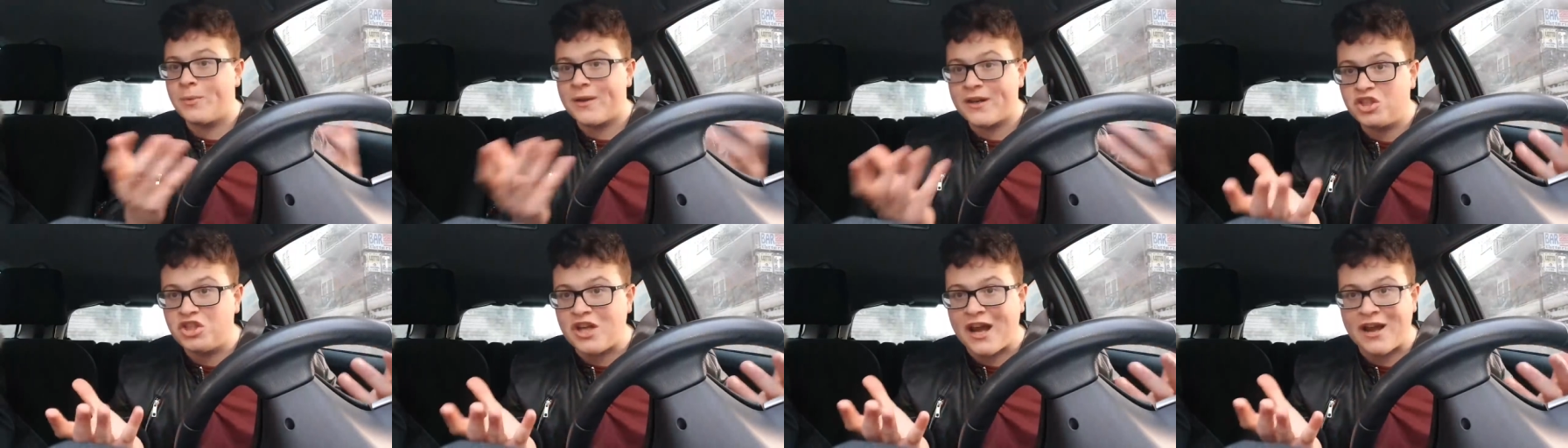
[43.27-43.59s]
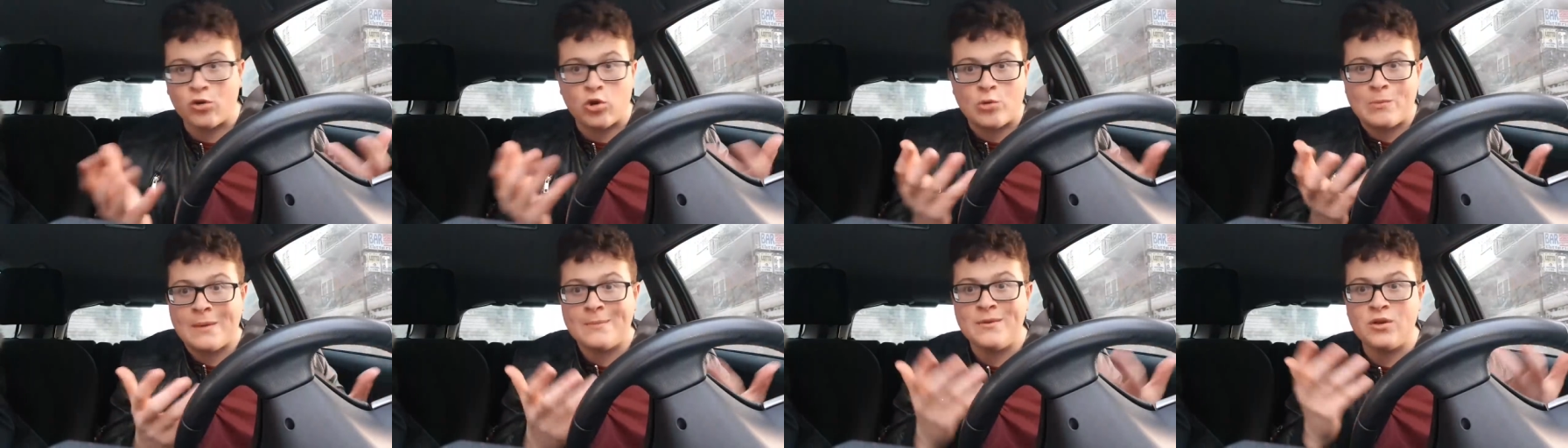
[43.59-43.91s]
per
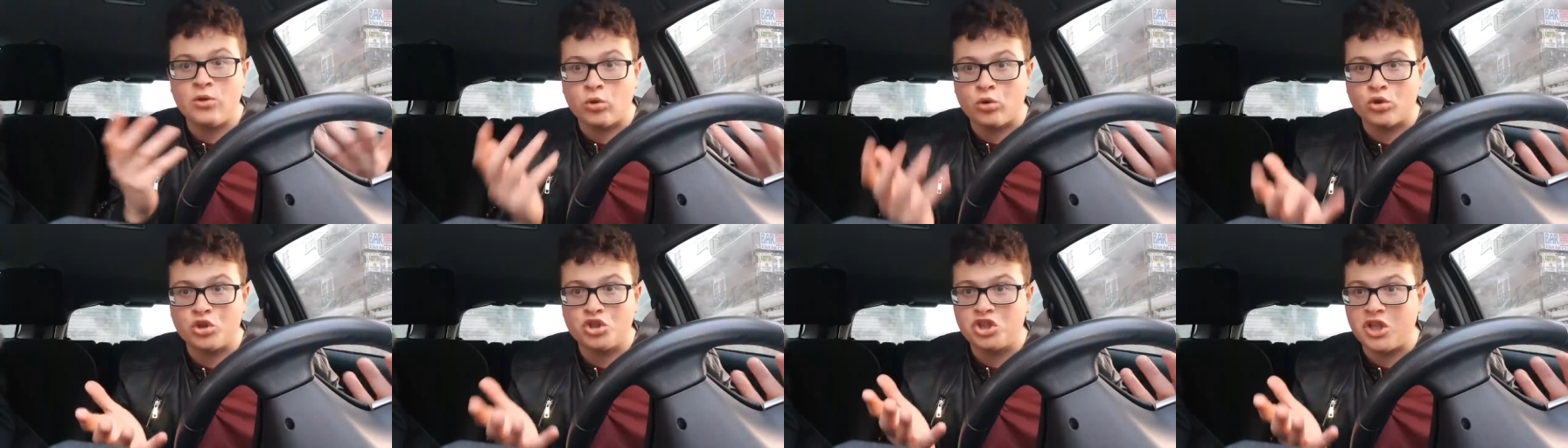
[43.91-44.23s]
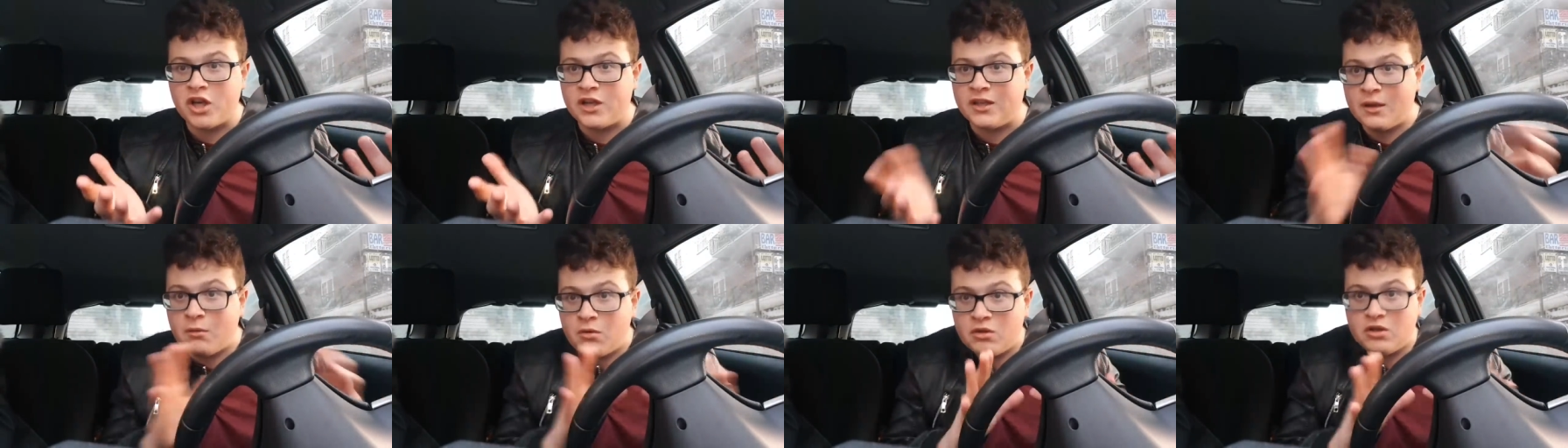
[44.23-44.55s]
Geco, ormai mi
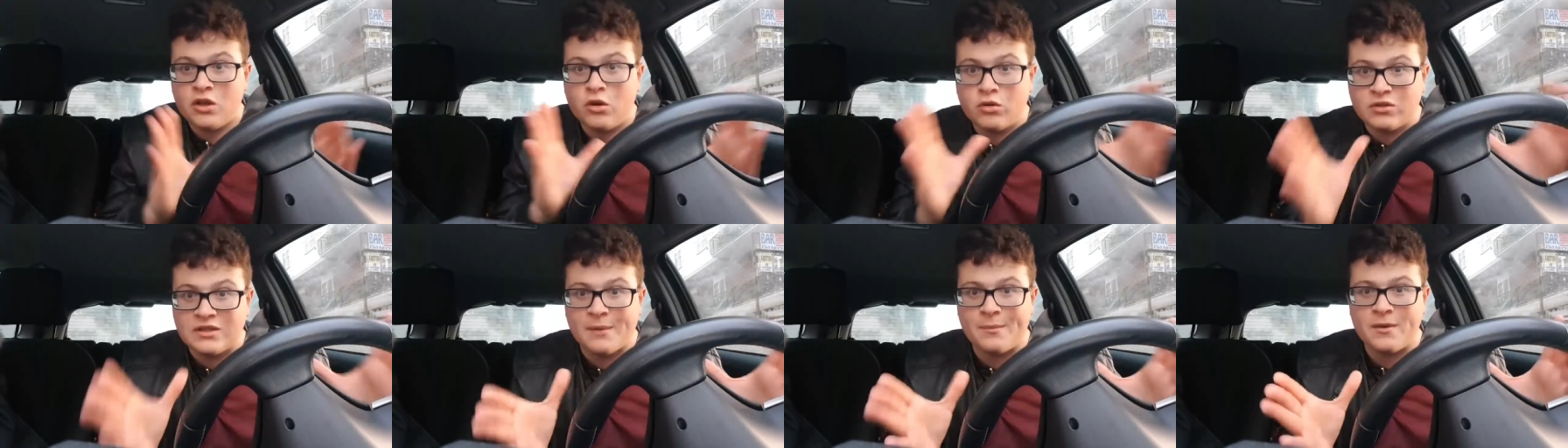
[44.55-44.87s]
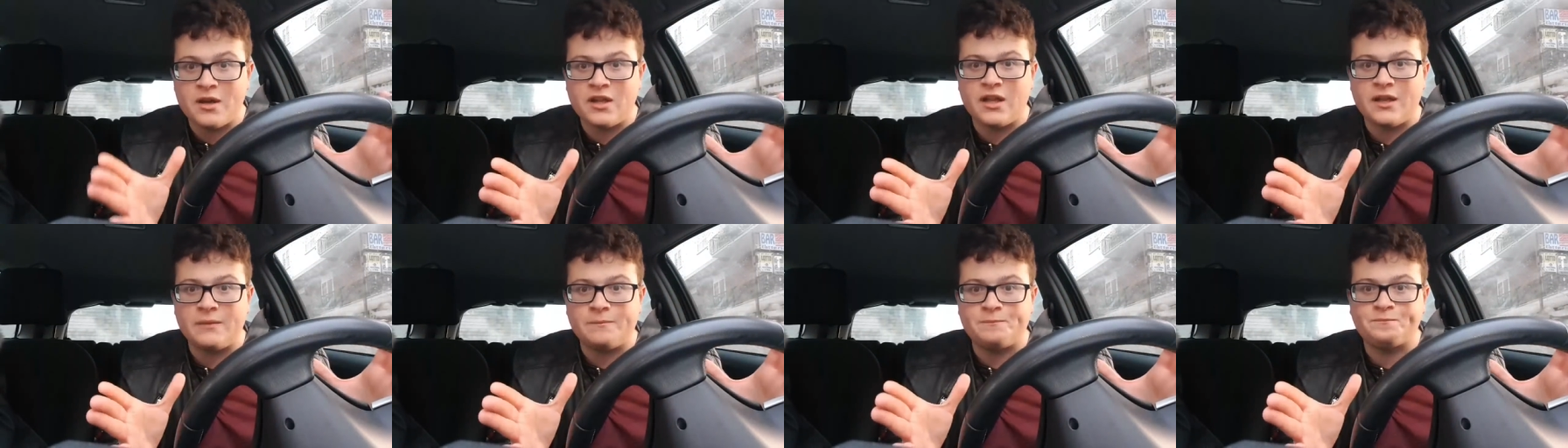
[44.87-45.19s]
conoscete, quindi lo
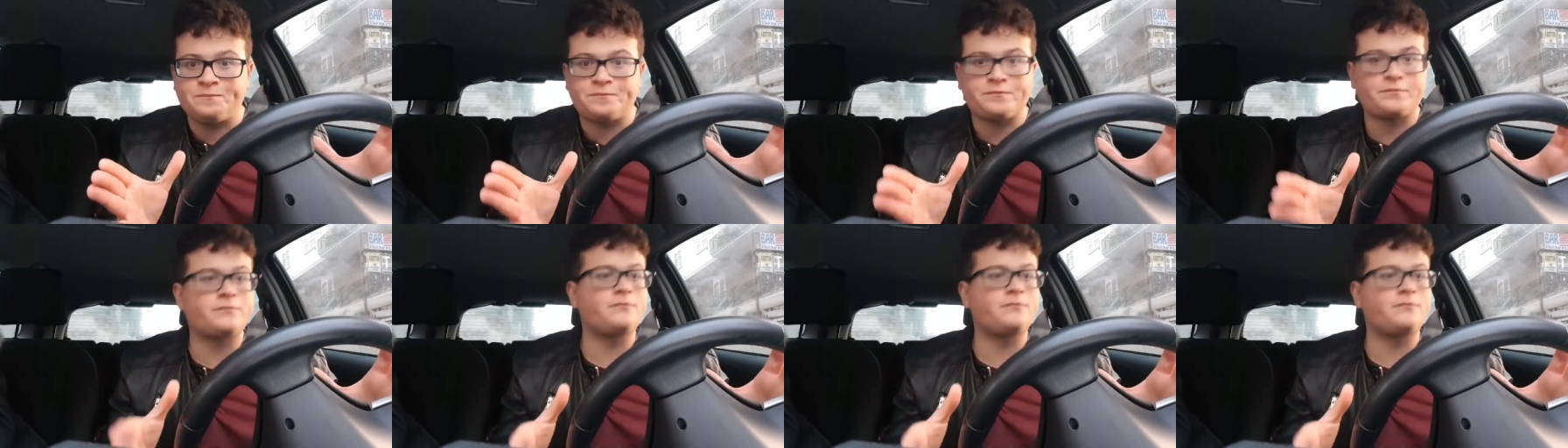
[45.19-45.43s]
sapete.